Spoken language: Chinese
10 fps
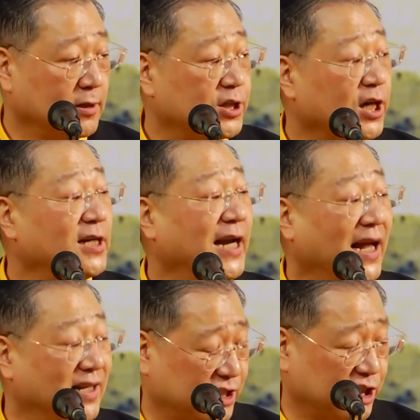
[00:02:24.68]
这个
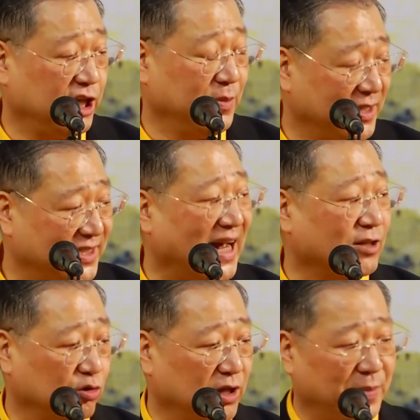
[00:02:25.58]
人是你们家
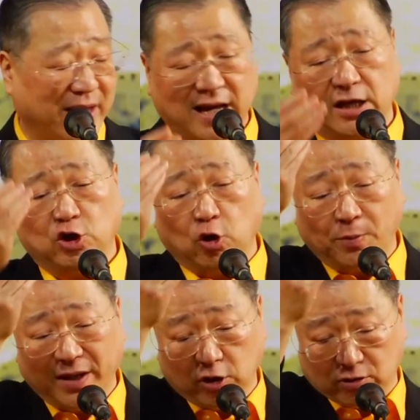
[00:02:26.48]
族里边有
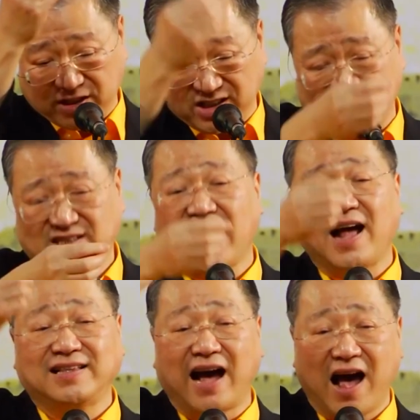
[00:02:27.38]
没有自杀
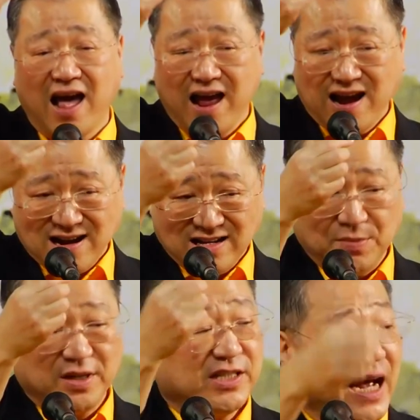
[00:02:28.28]
的？你
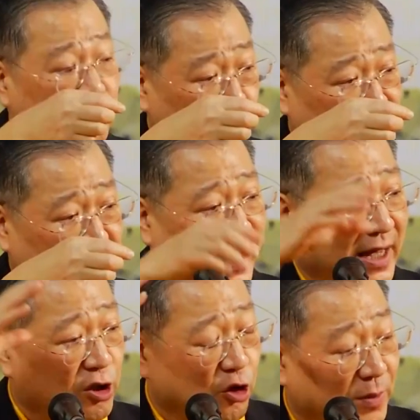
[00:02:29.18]
们家族里边
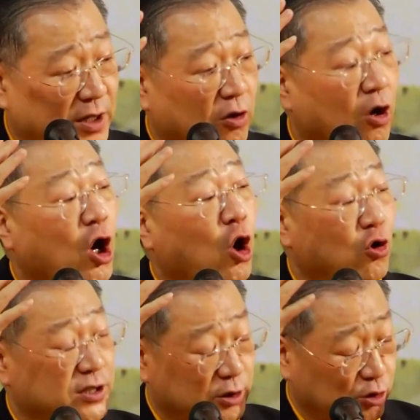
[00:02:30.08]
有没有或
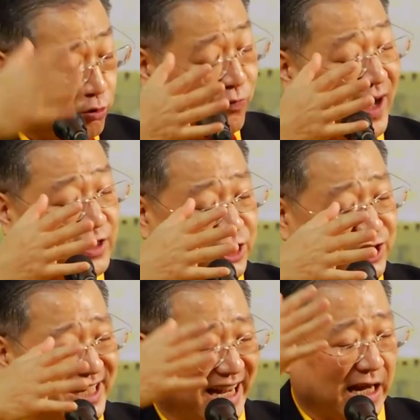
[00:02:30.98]
者突发事
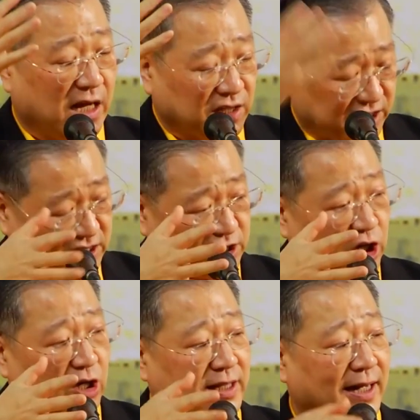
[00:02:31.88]
件死
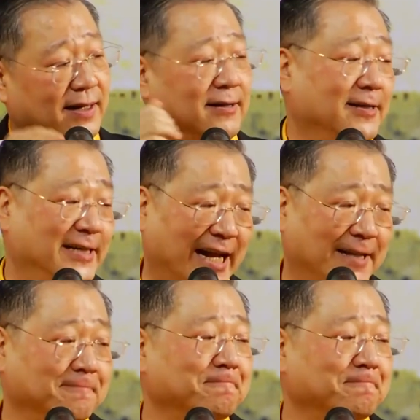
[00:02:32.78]
掉的人？